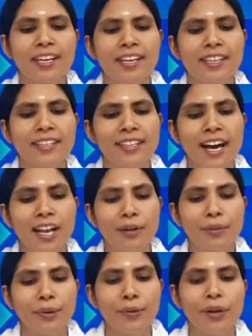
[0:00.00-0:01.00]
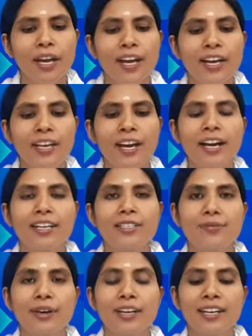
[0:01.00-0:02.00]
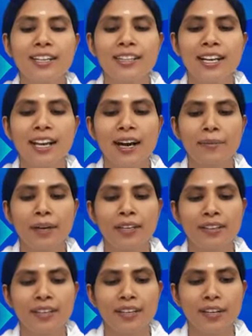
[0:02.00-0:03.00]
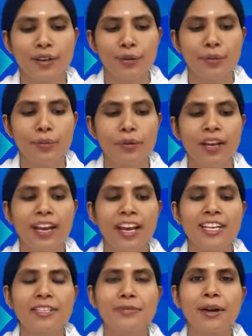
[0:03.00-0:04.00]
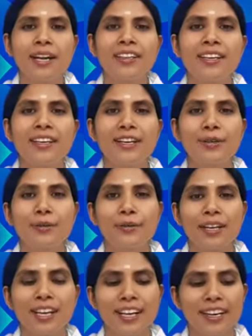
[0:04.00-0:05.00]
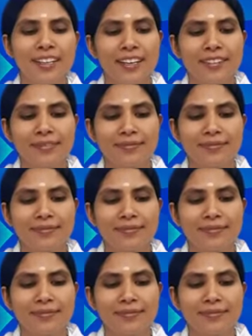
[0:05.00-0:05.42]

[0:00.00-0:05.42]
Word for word: இருந்தாலும் கூட நாங்கள் ஸ்வர்க்கத்தில் அமர்ந்திருக்கிறோம் என்று மனிதர்கள் கூறுகிறார்கள்